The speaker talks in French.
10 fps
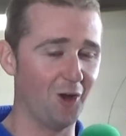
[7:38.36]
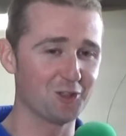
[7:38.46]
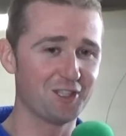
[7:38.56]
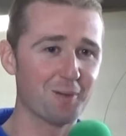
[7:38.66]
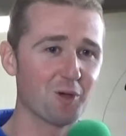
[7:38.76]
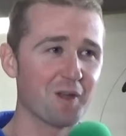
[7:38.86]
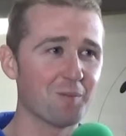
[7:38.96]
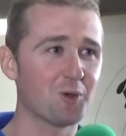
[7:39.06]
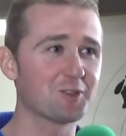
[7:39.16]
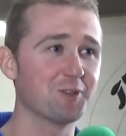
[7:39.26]
Alors je dirais
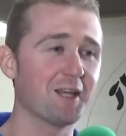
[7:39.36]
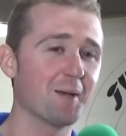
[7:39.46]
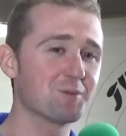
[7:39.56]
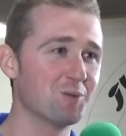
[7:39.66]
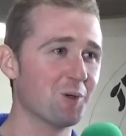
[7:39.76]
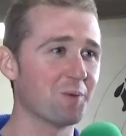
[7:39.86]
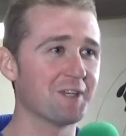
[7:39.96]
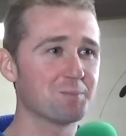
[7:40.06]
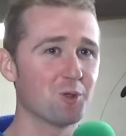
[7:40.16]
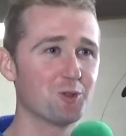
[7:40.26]
premièrement que ce n'est absolument pas
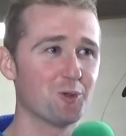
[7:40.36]
un sport